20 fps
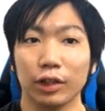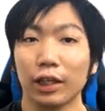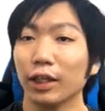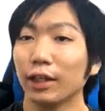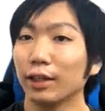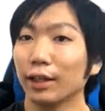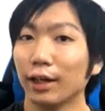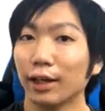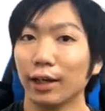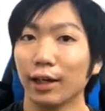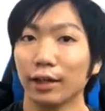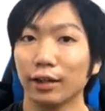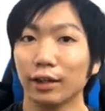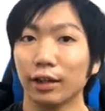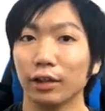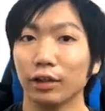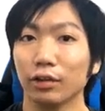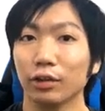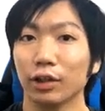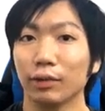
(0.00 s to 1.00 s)
これで
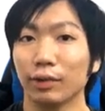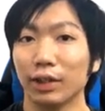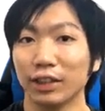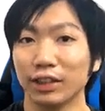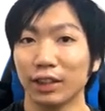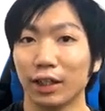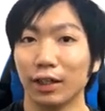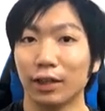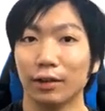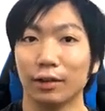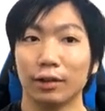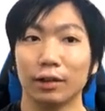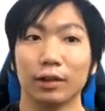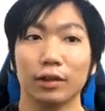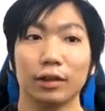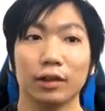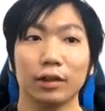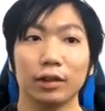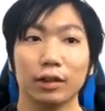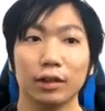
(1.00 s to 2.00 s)
700円と出ました。
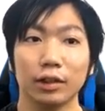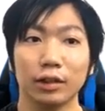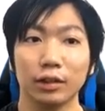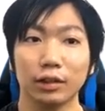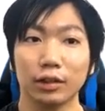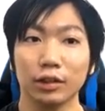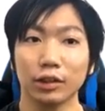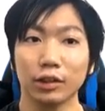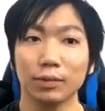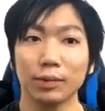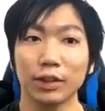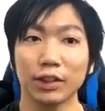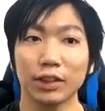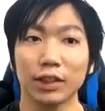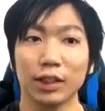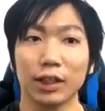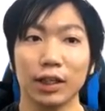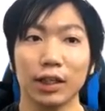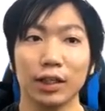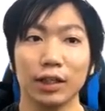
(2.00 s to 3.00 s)
そうしま
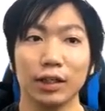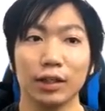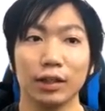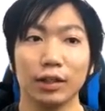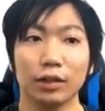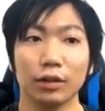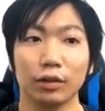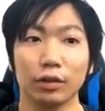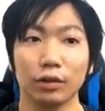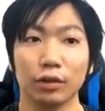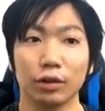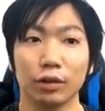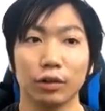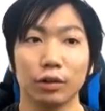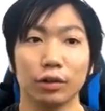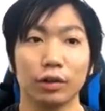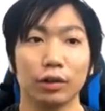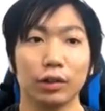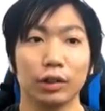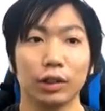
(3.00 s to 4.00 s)
したら、こ
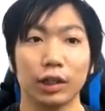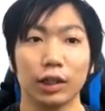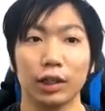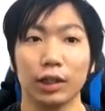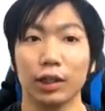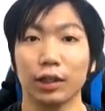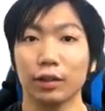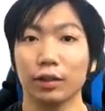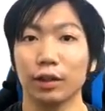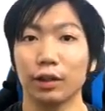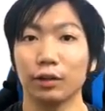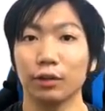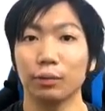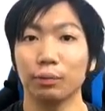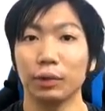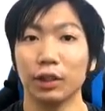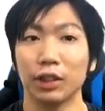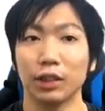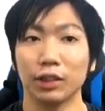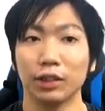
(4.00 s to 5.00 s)
の700円
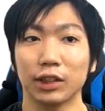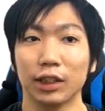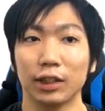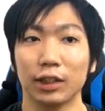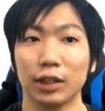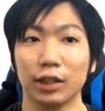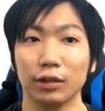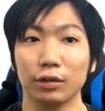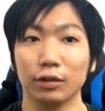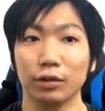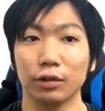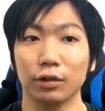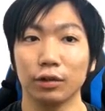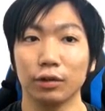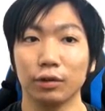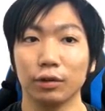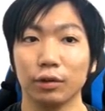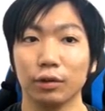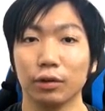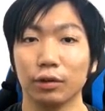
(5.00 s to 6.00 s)
の右下にある
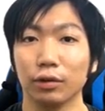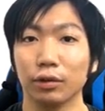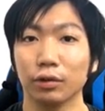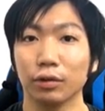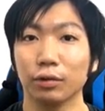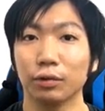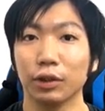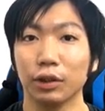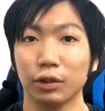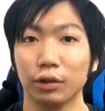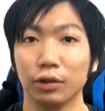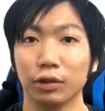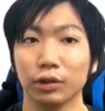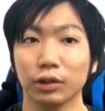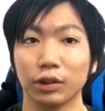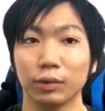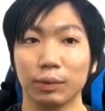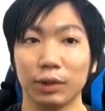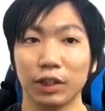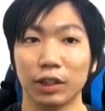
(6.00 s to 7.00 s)
オートフィルを
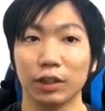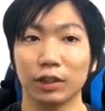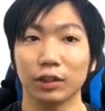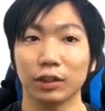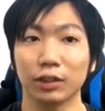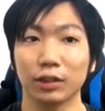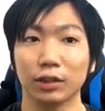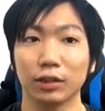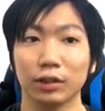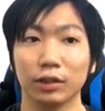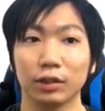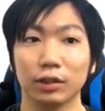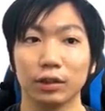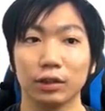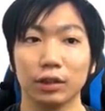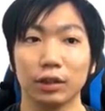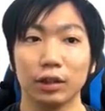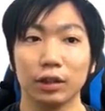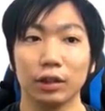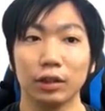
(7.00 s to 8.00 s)
押します。
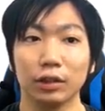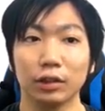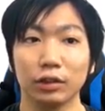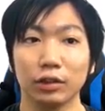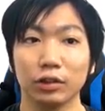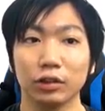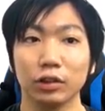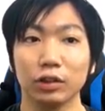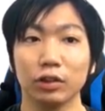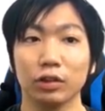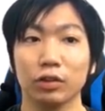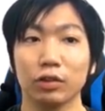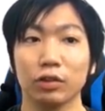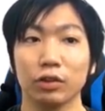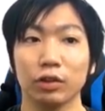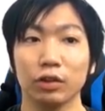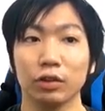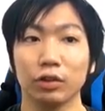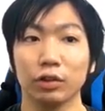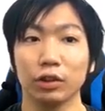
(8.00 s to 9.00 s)
そうすると
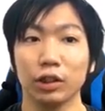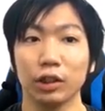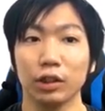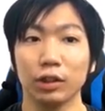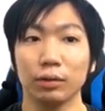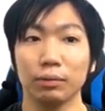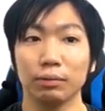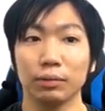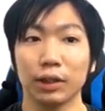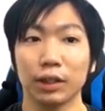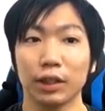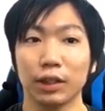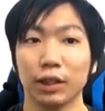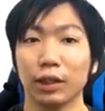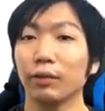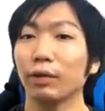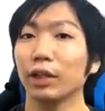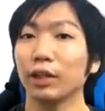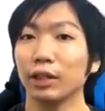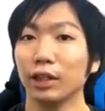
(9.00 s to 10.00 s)
このように、
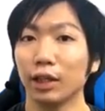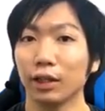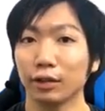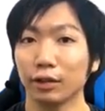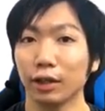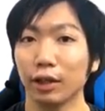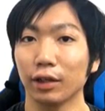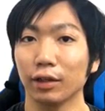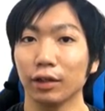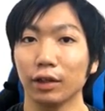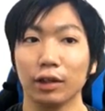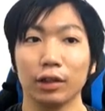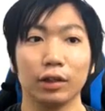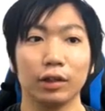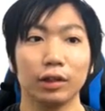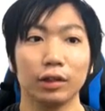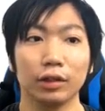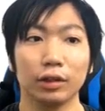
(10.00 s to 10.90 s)
バナナは200円、